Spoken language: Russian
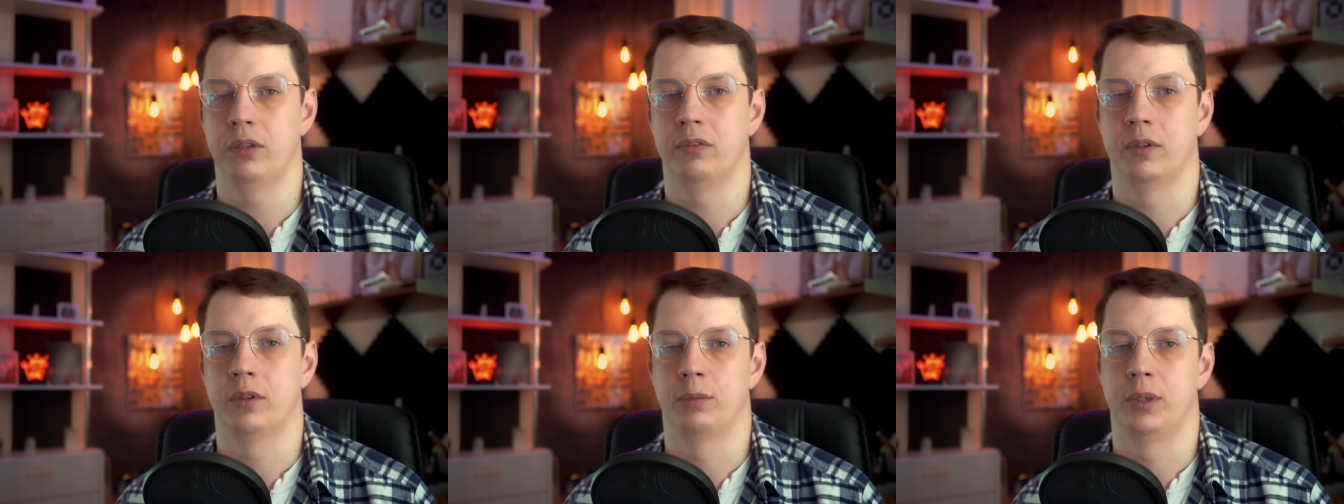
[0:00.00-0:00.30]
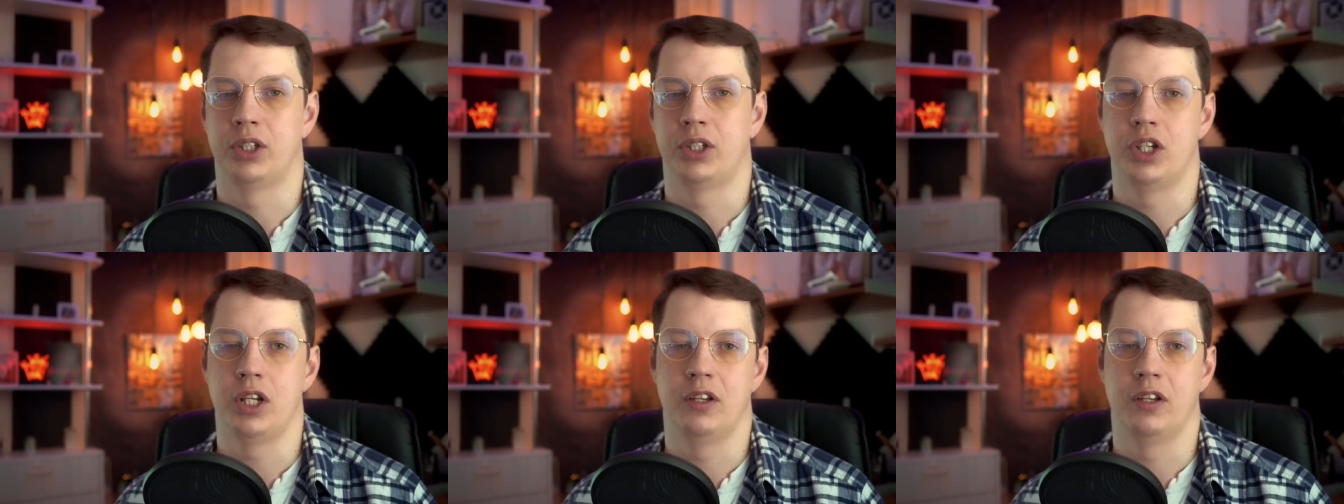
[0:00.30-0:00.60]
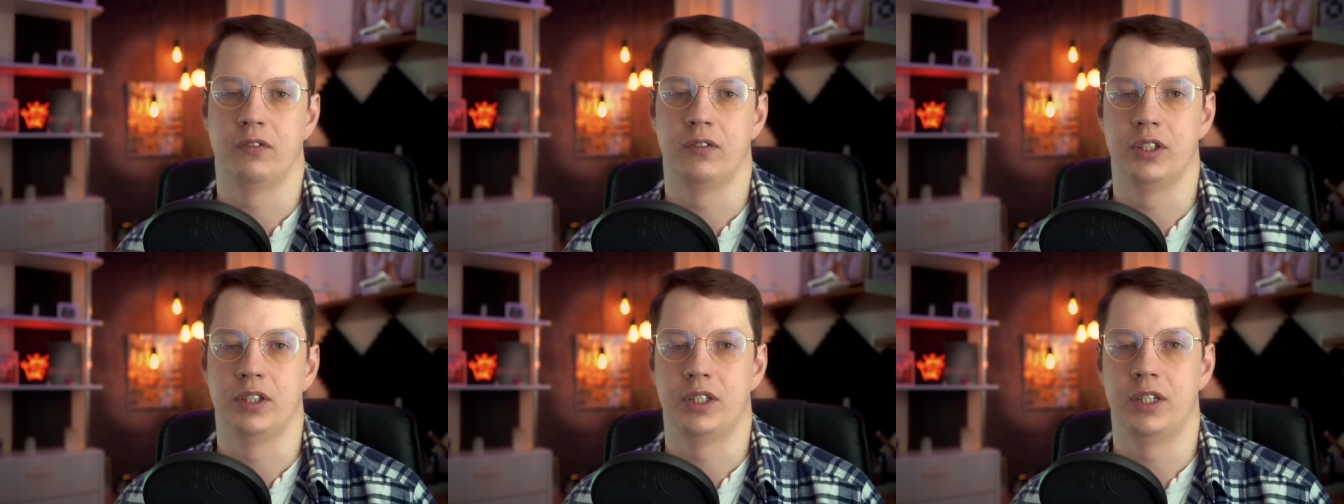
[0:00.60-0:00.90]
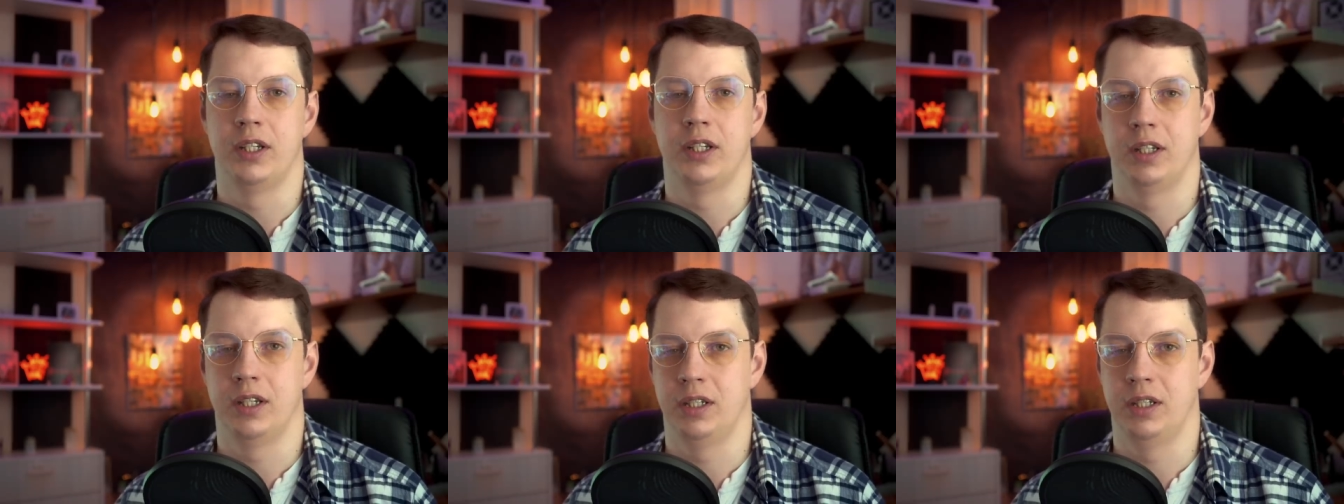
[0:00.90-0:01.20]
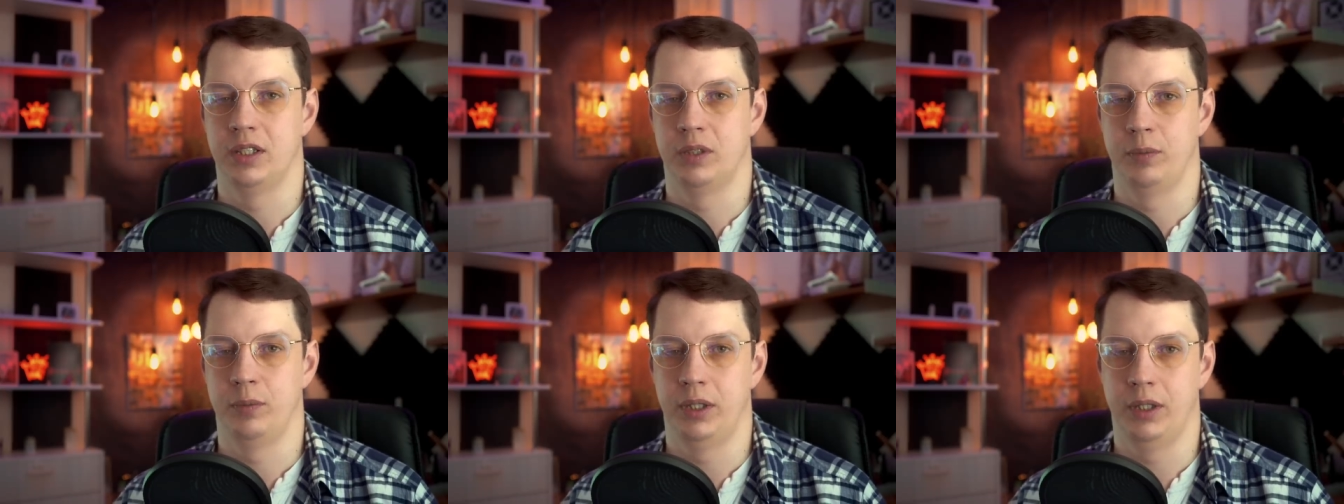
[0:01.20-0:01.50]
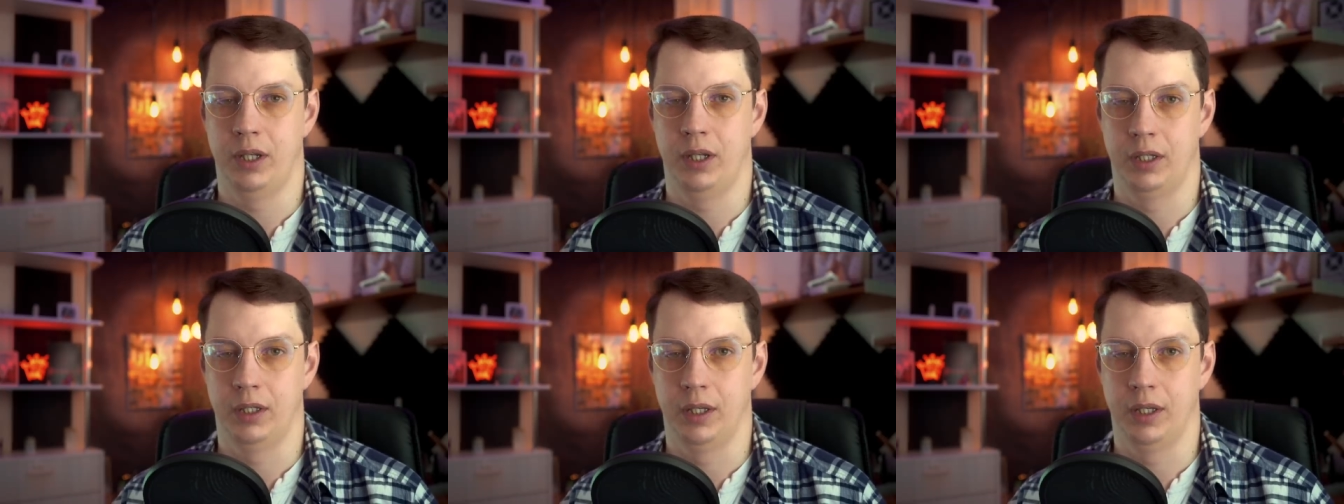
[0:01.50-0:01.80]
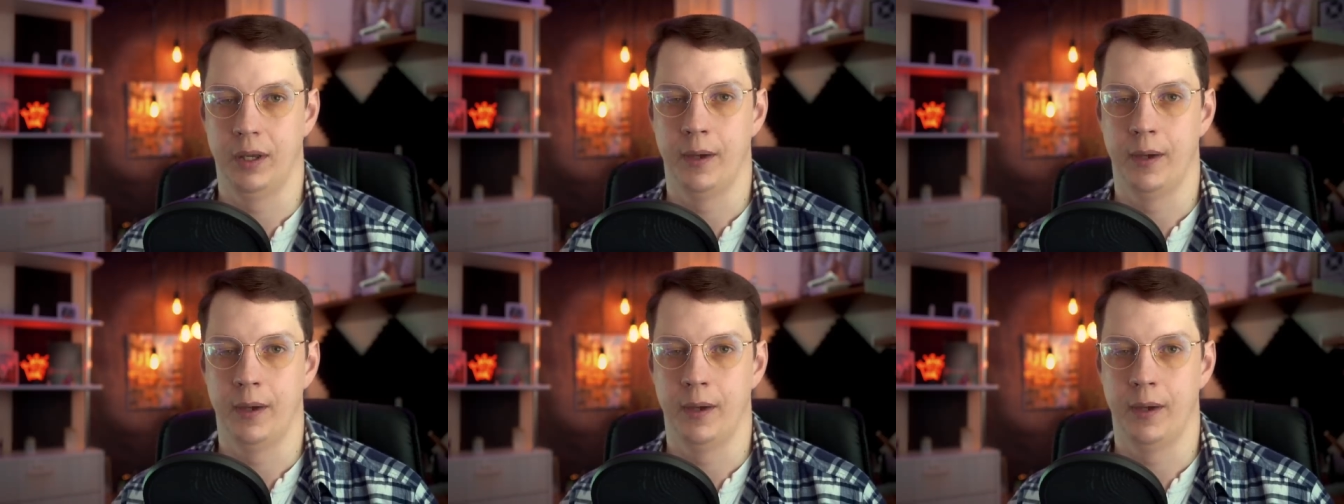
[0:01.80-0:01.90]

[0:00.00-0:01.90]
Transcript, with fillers: в облегчение внесения изменений.